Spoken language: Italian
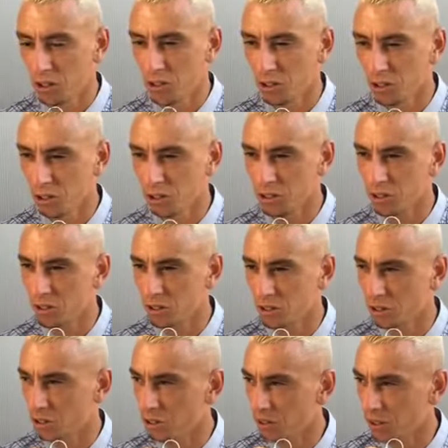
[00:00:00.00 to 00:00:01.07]
oggi no,
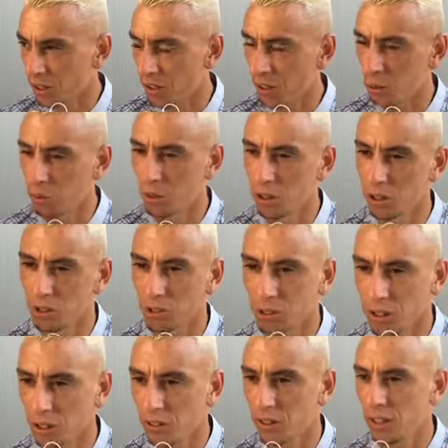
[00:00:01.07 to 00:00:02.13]
non contava quello,
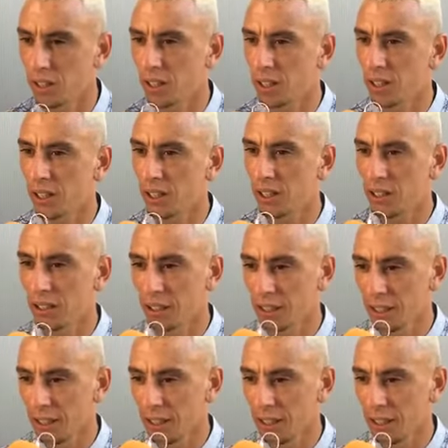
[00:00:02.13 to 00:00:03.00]
contava